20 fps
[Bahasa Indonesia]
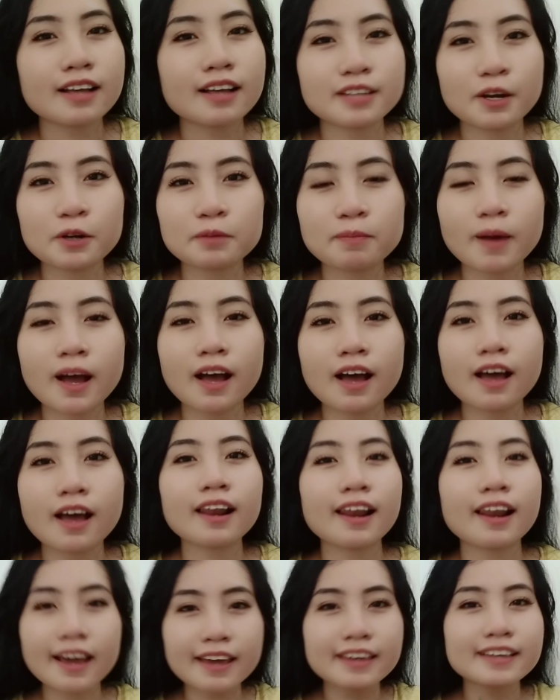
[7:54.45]
Jangan lupa
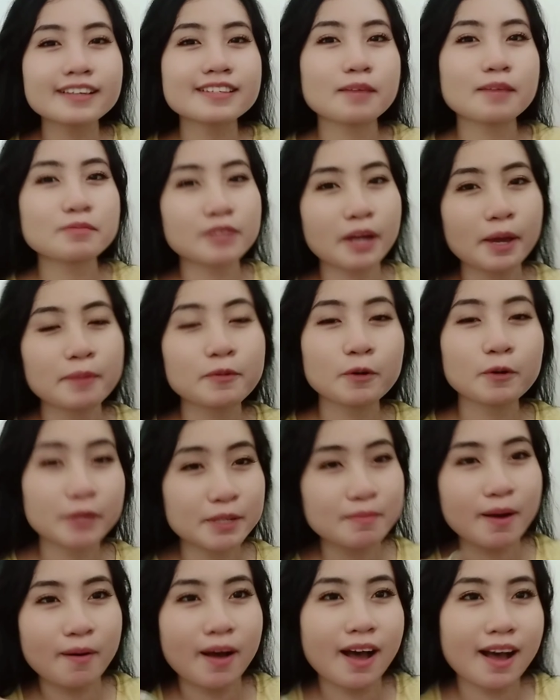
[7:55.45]
like, subscribe, komen di
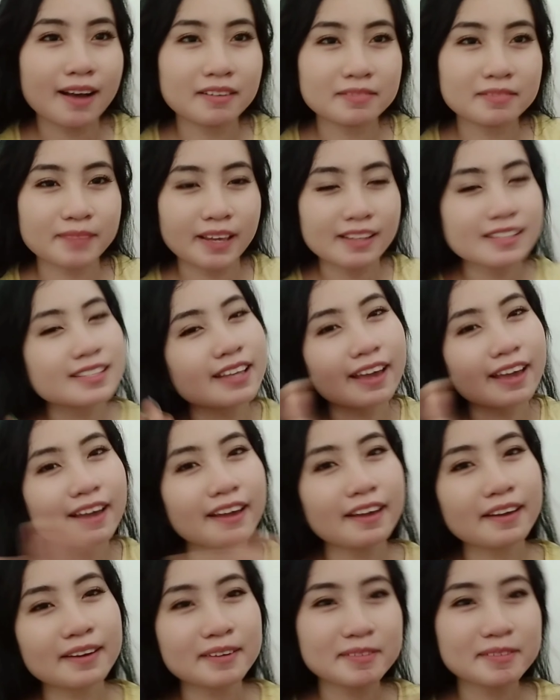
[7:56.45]
bawah, dan
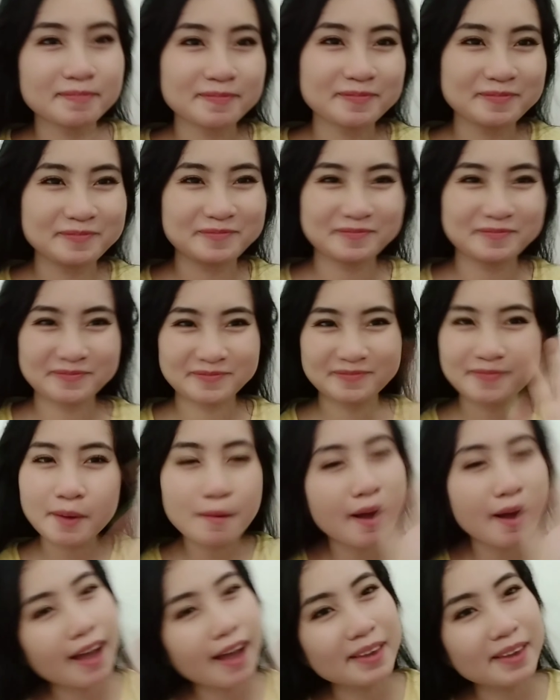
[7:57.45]
share.
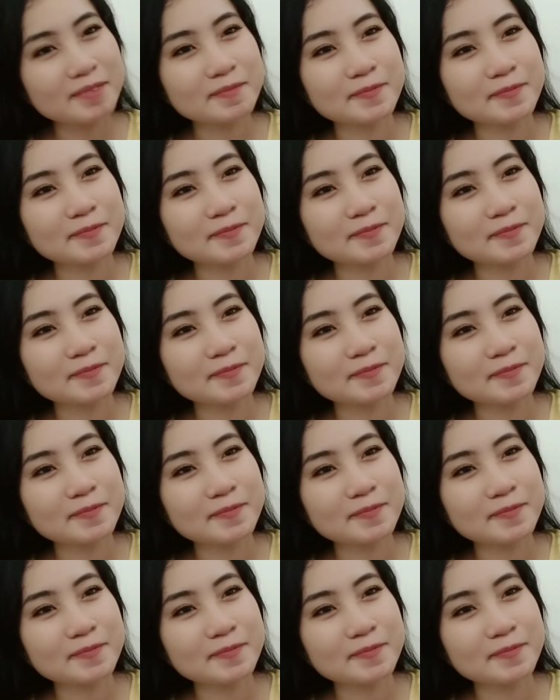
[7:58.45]
Bye!